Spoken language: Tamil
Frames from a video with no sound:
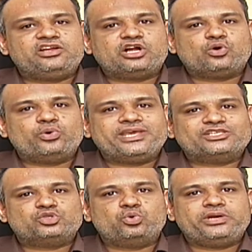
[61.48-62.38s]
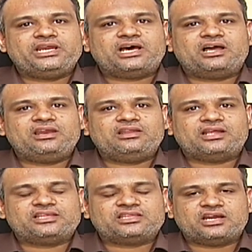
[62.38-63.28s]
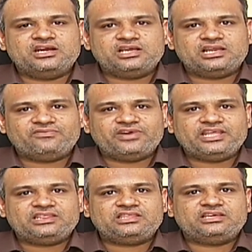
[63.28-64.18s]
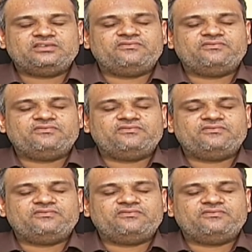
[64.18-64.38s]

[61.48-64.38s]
இருக்கக்கூடிய சூடினால் அந்த தண்டுகள் வெடித்து